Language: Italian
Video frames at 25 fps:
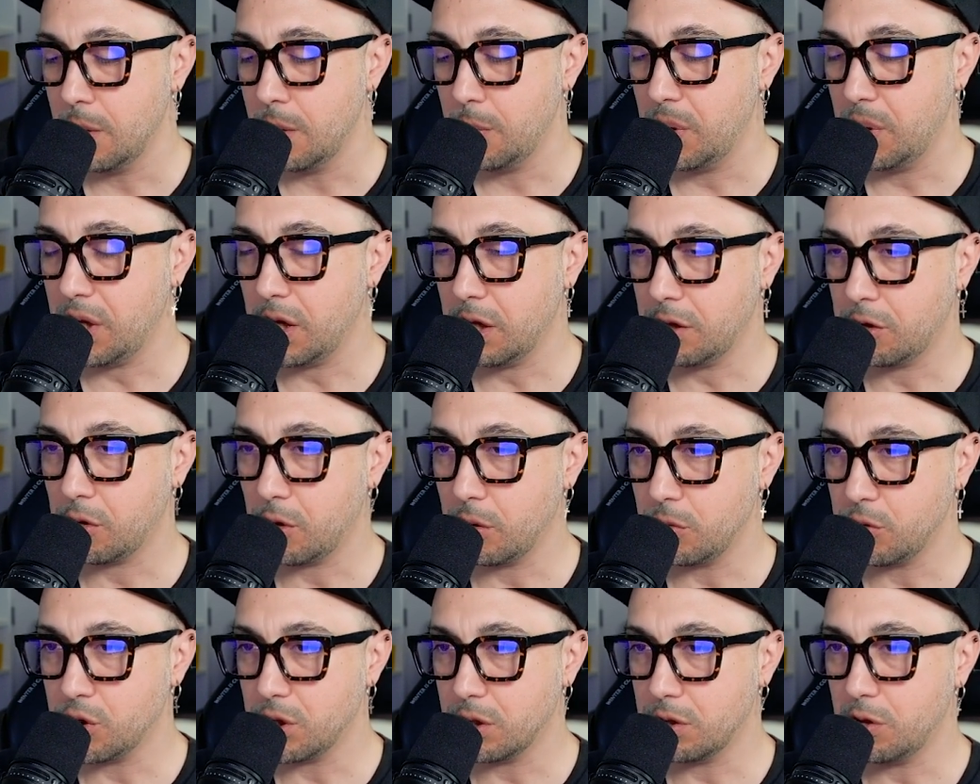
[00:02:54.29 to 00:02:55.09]
Peccato
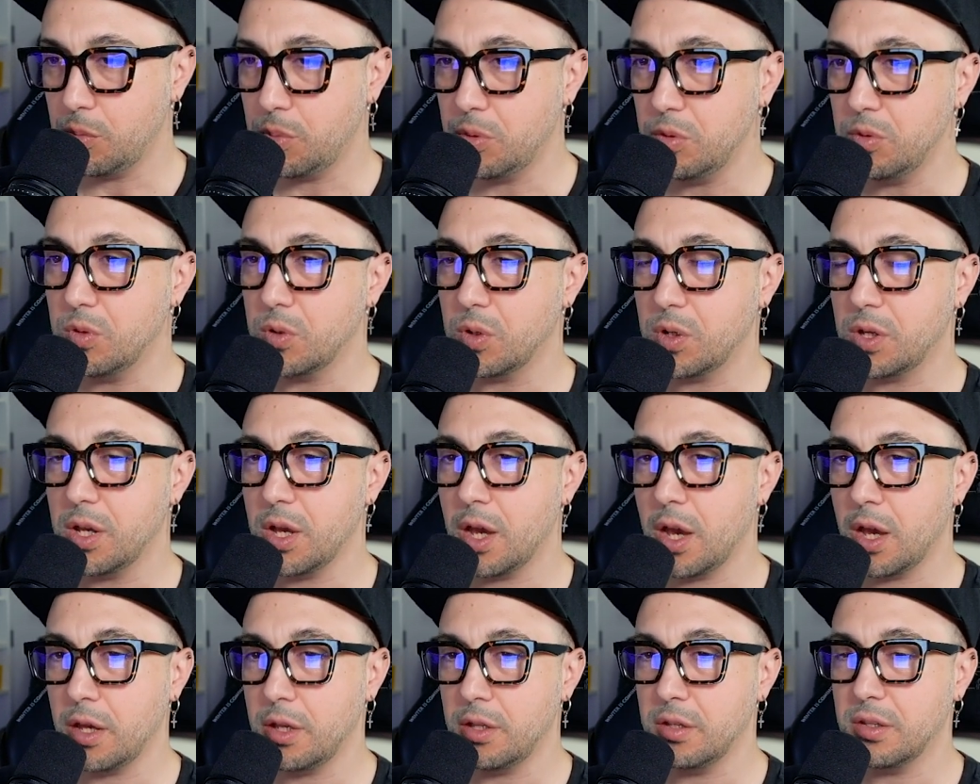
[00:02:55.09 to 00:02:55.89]
che a un certo punto
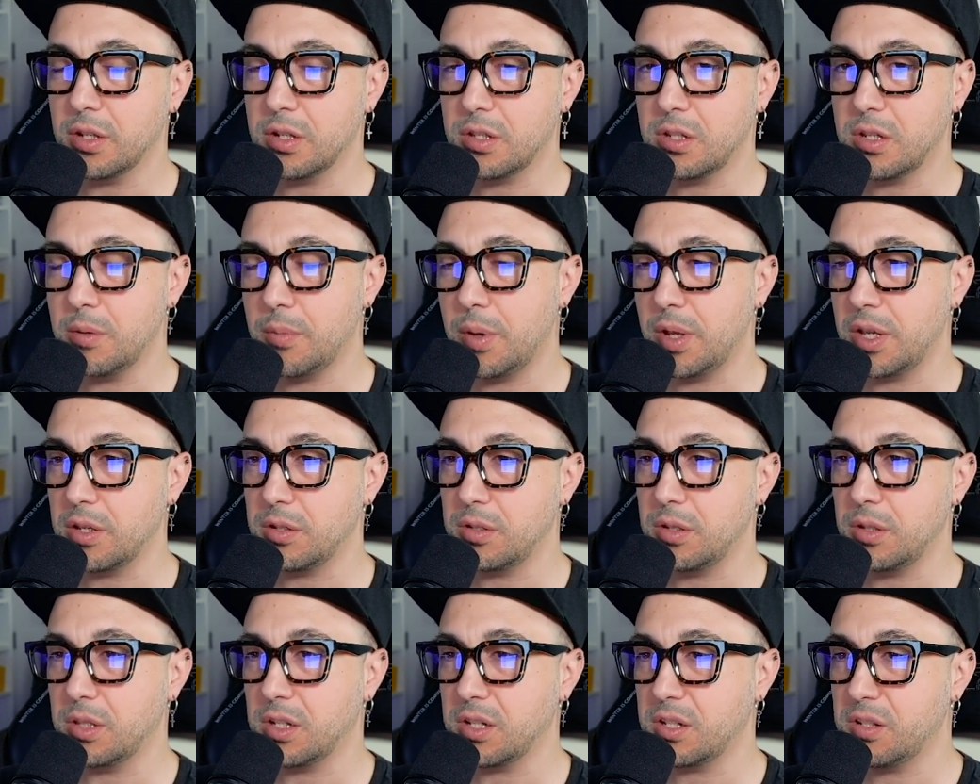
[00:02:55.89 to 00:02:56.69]
Kei in terza media
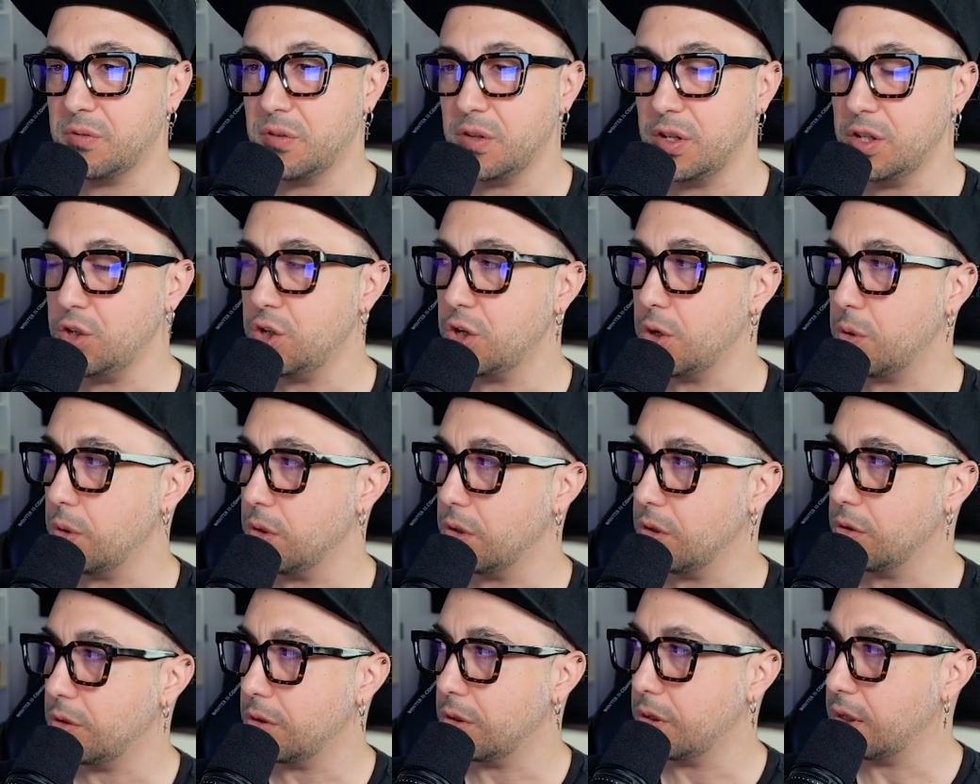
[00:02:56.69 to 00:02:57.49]
si trasferisce e
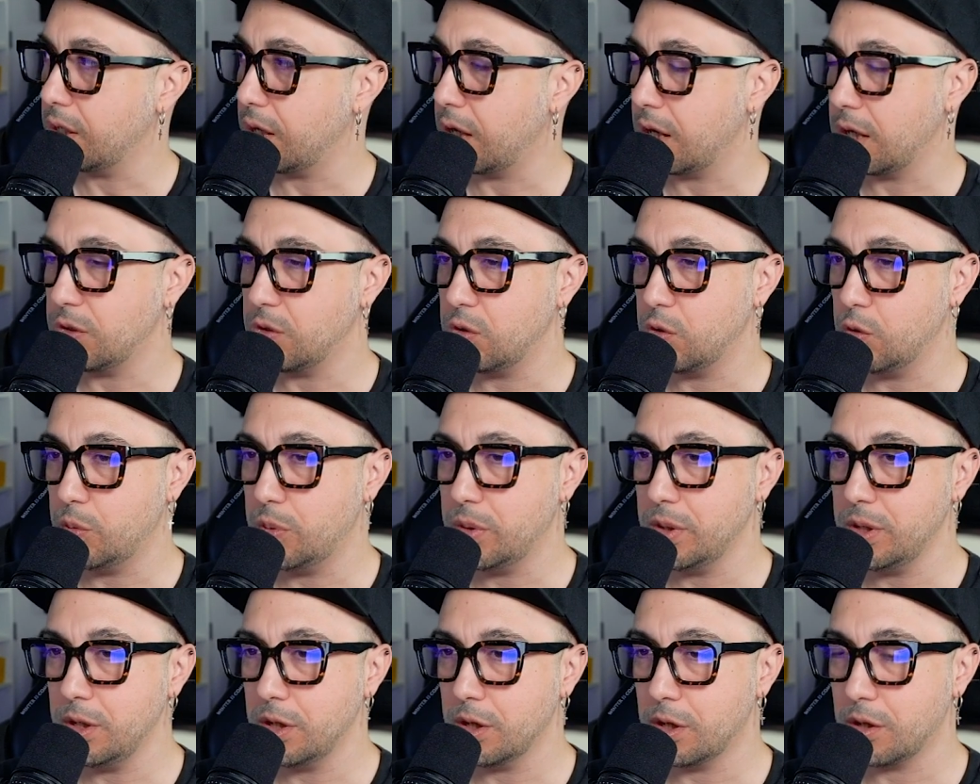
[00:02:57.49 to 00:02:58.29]
quando tornerà alle
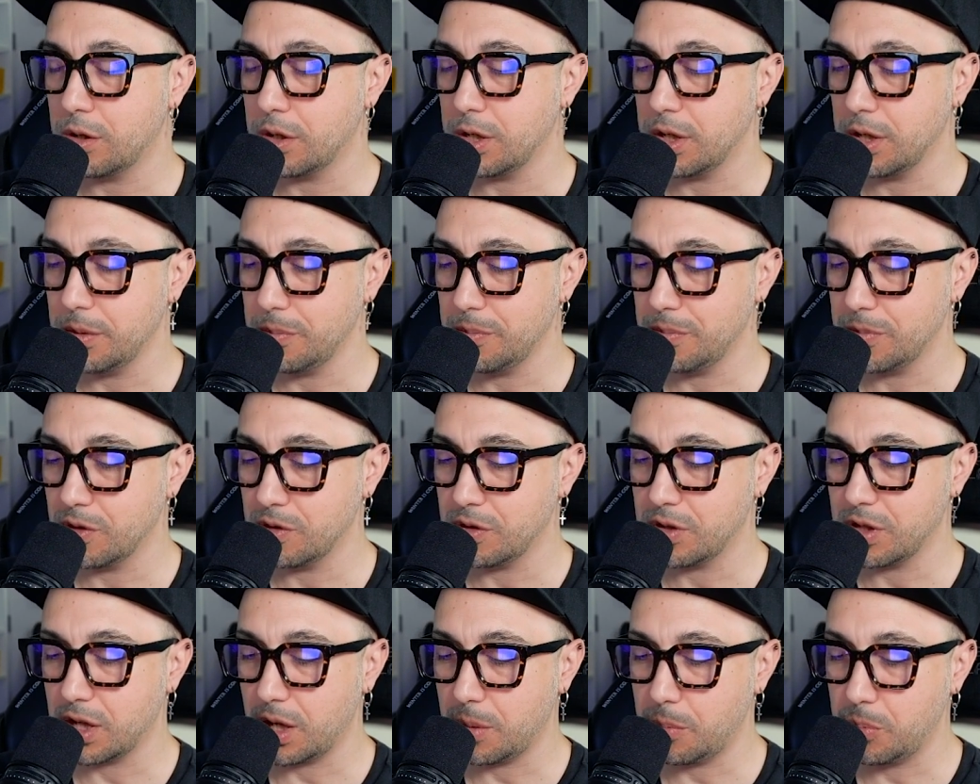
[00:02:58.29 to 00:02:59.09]
superiori
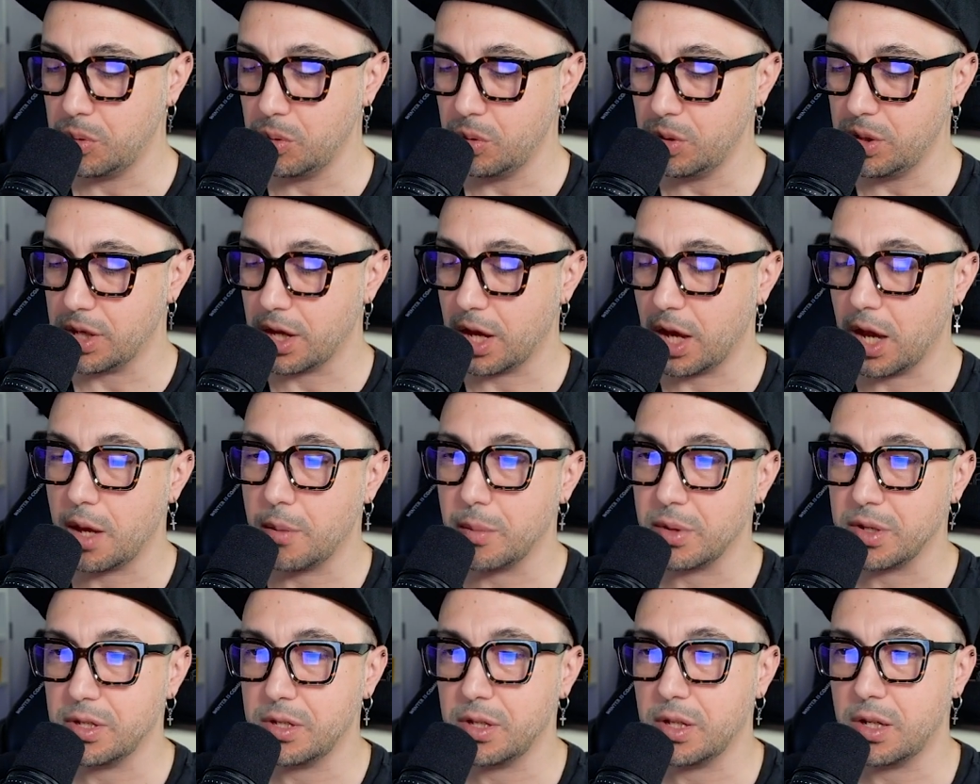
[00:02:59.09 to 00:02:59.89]
non sarà più
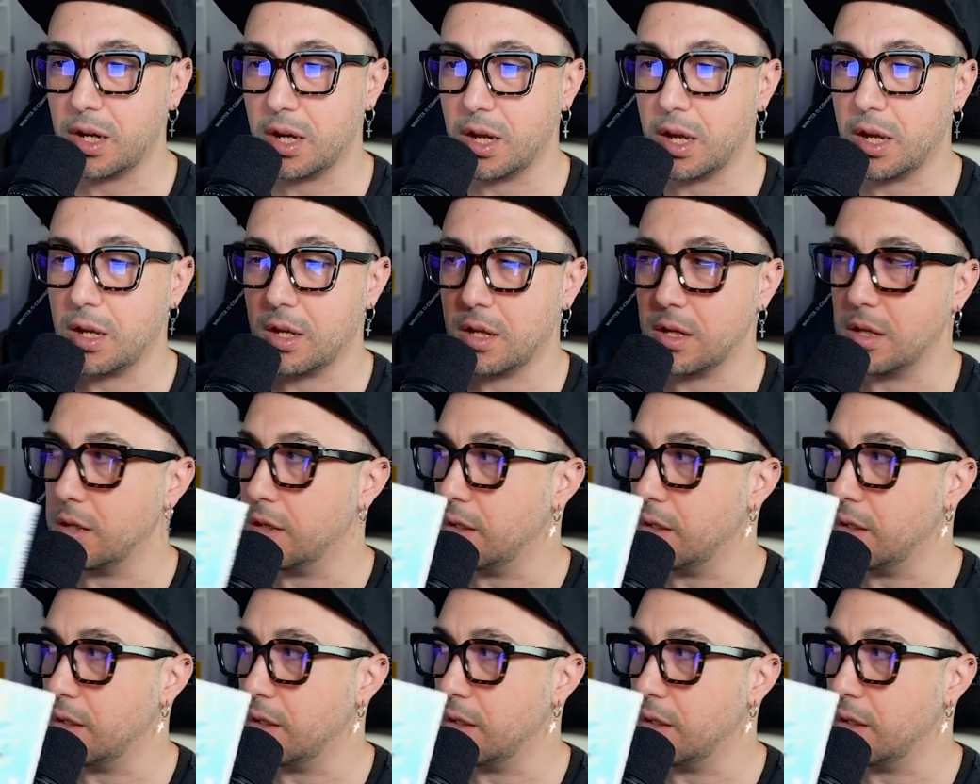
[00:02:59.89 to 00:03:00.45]
Kei ma sarà